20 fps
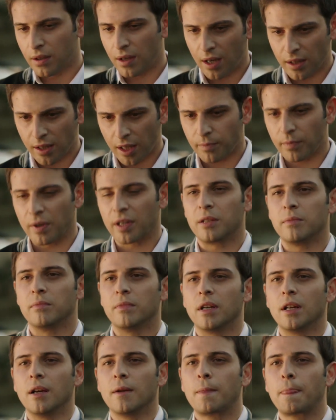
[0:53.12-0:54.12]
anlat
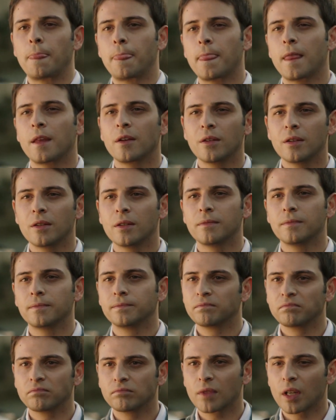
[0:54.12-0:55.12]
bakayım bana.
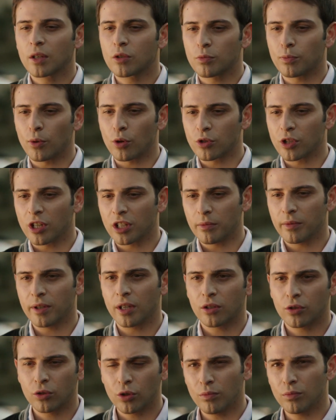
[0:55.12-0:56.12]
Sporcu adama
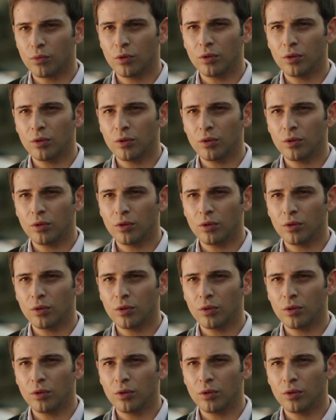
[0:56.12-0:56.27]
yakışıyor